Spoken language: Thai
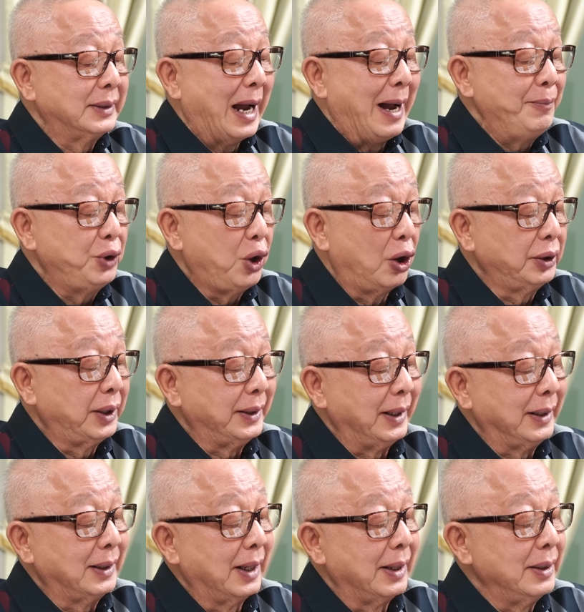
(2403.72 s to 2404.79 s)
3ตอนติ
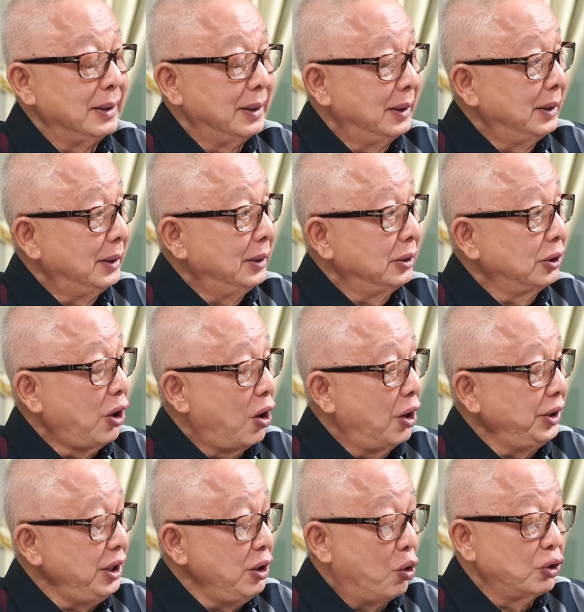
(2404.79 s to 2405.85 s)
ดกันตอน
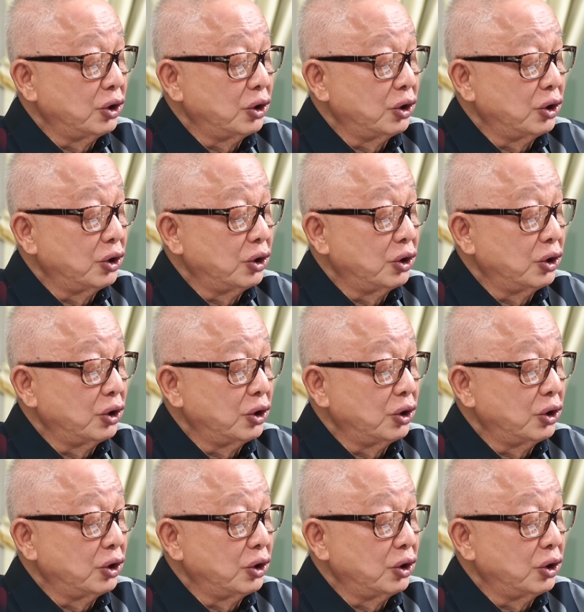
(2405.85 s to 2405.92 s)
ที่